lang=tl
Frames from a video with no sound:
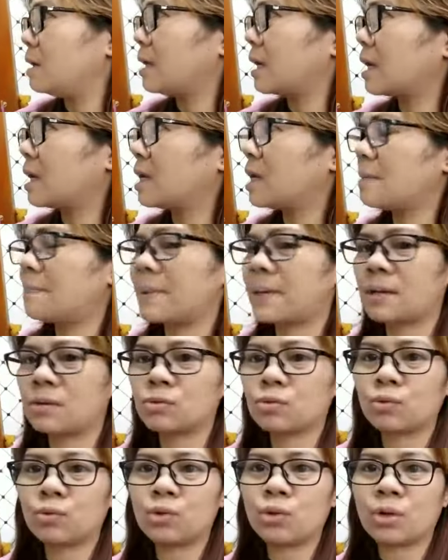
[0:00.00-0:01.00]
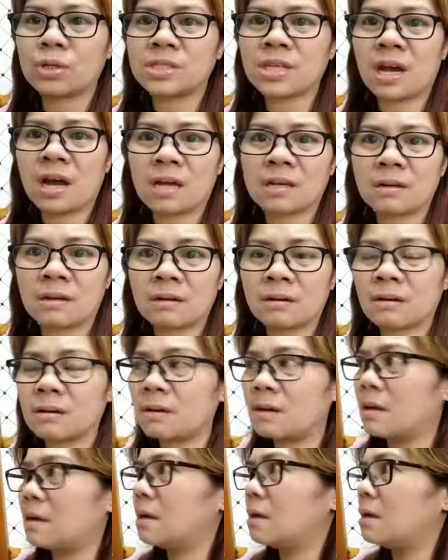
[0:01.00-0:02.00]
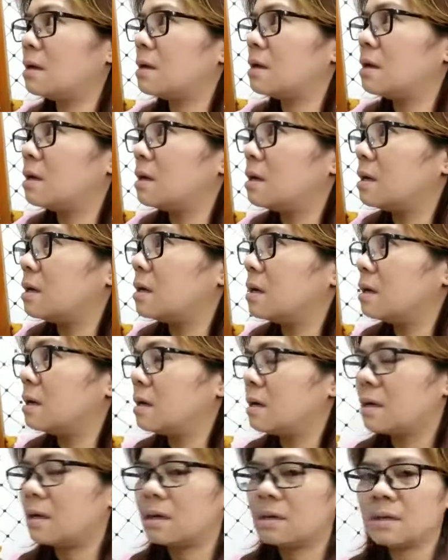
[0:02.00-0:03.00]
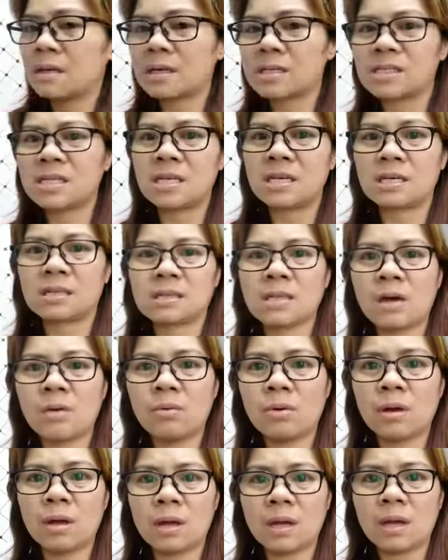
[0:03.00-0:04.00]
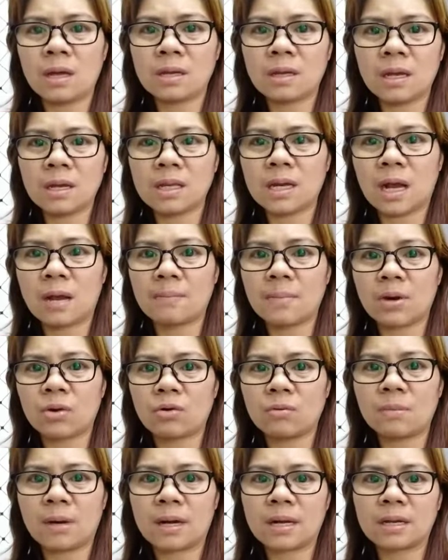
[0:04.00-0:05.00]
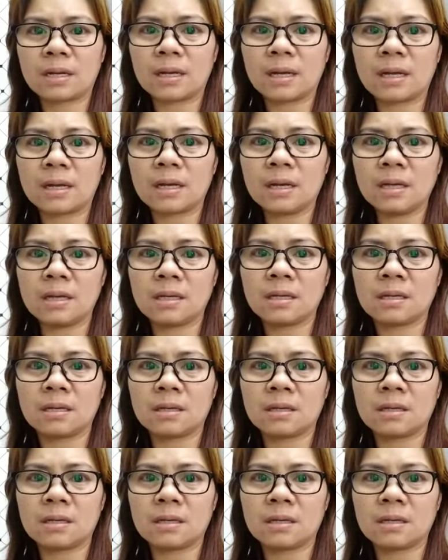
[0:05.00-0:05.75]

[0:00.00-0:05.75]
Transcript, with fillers: Nanghingi pa ng tuyo at saka ng ang sitaw? Ay kainaman ko maring ari.